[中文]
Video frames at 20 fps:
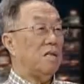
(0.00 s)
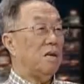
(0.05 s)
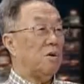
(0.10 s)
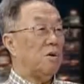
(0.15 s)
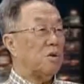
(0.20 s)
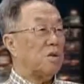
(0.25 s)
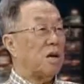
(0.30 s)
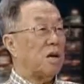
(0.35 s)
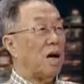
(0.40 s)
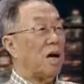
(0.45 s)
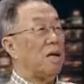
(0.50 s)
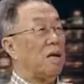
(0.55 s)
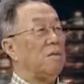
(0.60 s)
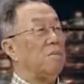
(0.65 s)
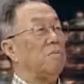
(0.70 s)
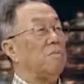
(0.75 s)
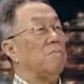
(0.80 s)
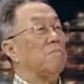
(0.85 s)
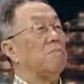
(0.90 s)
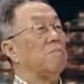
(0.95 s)
看这貂
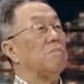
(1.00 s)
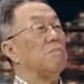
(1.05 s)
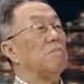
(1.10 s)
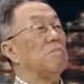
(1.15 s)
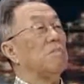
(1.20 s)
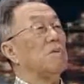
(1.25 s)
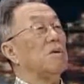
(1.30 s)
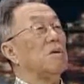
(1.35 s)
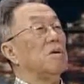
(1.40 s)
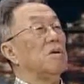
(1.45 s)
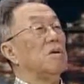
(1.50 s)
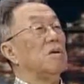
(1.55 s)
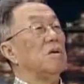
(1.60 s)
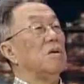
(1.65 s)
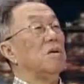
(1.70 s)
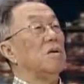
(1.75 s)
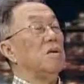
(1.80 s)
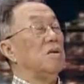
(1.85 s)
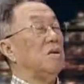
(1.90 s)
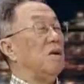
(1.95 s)
蝉，
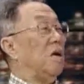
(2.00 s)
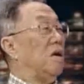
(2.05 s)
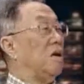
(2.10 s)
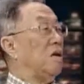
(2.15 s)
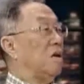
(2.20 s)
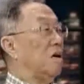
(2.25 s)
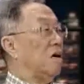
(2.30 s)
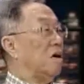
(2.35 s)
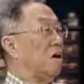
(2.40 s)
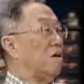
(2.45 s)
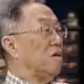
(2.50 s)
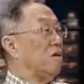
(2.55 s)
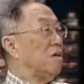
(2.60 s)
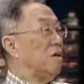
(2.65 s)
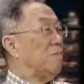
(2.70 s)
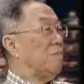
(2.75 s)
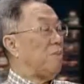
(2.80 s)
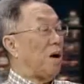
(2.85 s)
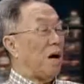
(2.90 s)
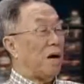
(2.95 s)
这个
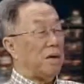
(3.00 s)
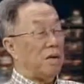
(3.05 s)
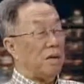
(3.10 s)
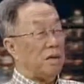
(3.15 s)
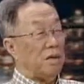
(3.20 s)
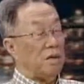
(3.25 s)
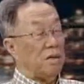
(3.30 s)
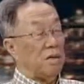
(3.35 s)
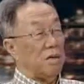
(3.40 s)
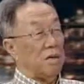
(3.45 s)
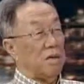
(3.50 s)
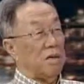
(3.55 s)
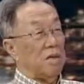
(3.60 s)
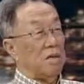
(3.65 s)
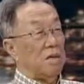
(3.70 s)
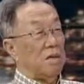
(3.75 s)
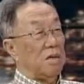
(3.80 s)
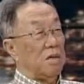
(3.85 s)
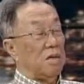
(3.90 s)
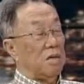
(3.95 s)
好像把这个，
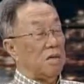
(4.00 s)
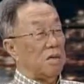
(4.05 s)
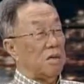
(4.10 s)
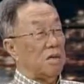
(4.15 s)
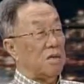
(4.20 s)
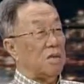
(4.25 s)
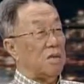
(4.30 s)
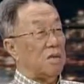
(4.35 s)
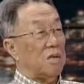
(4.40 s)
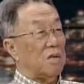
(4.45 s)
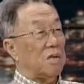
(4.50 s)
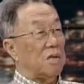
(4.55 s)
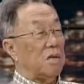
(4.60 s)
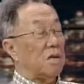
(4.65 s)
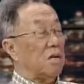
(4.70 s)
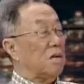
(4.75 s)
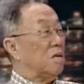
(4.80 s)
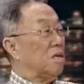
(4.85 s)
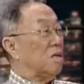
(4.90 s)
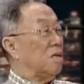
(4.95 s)
是
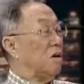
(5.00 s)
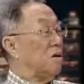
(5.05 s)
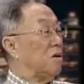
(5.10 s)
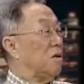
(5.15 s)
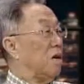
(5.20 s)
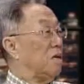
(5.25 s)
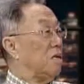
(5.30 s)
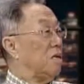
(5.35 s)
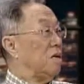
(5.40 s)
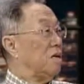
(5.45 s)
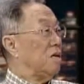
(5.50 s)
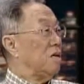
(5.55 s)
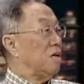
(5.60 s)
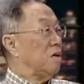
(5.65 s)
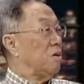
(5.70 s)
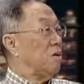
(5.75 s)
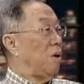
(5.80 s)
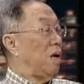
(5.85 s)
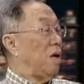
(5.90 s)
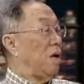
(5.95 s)
是那个貂蝉
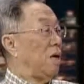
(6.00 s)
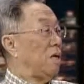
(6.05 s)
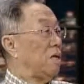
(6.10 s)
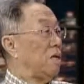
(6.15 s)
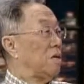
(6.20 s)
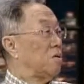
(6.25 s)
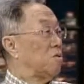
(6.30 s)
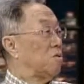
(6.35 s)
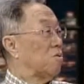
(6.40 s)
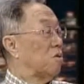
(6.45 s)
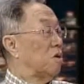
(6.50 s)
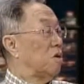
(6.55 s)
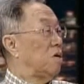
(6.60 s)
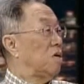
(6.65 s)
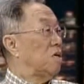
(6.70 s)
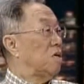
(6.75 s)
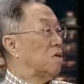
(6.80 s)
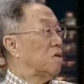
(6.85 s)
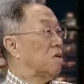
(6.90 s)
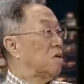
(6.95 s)
的那个原来的
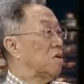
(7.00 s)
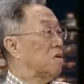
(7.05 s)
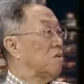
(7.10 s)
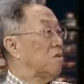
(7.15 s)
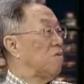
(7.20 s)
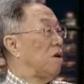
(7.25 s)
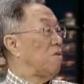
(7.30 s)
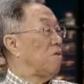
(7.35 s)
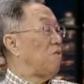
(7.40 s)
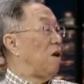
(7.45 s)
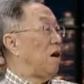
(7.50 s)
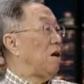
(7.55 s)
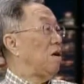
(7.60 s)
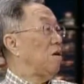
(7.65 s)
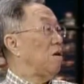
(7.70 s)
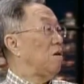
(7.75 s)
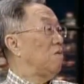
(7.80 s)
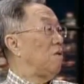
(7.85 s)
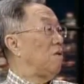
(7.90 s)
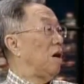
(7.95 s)
主人是是王
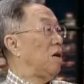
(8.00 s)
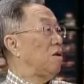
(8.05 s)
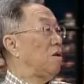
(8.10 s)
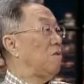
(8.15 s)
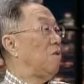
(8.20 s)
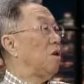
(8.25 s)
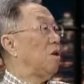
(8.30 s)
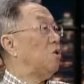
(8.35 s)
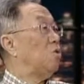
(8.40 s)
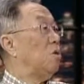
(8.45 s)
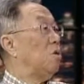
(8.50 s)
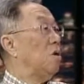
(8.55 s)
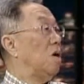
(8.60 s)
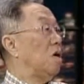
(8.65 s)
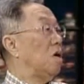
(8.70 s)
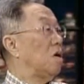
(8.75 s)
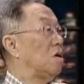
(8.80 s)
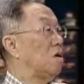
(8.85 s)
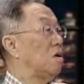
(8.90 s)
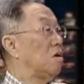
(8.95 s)
王王王
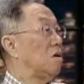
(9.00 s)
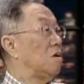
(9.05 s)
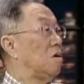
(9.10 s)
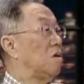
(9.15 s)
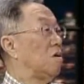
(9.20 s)
冲啊